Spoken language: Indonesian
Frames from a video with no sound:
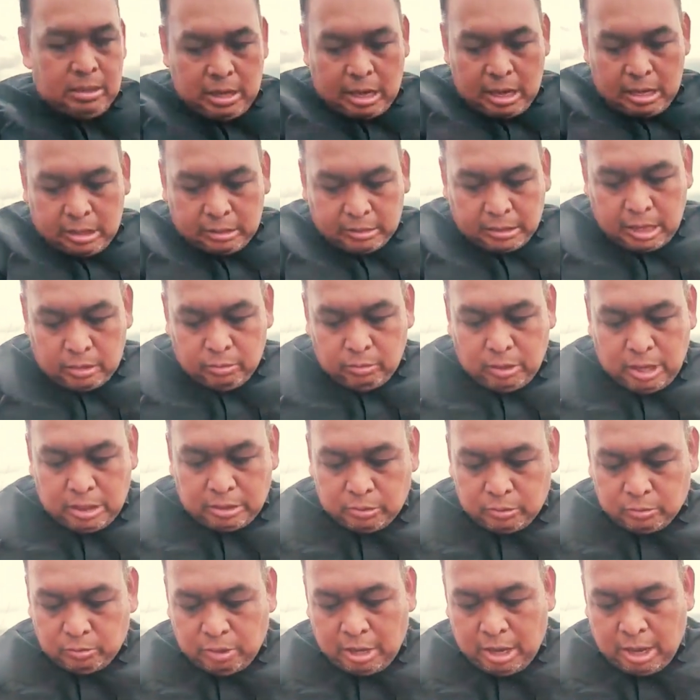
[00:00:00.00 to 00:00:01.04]
ada saluran
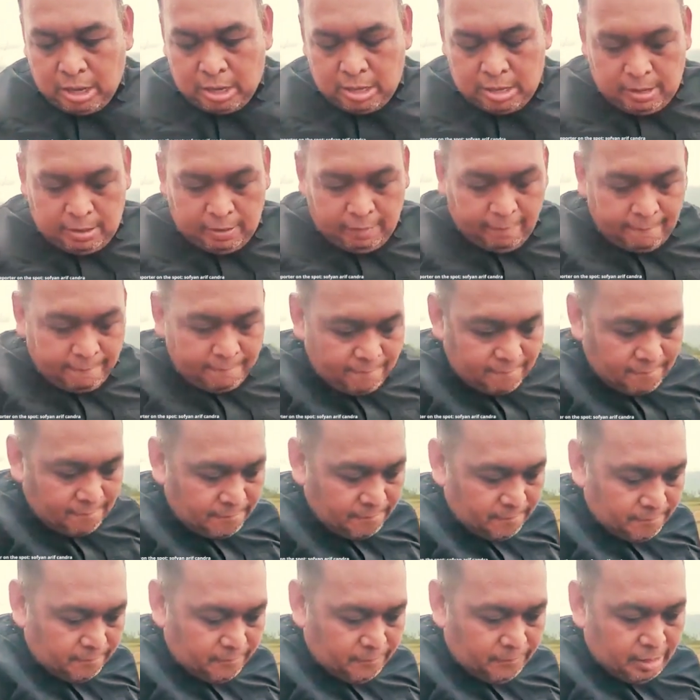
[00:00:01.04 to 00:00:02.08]
sungai,
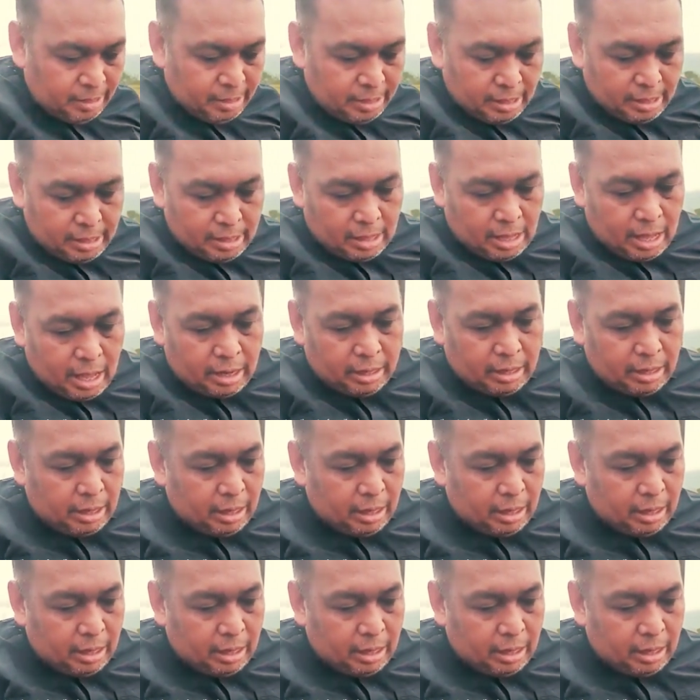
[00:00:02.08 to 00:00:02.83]
ada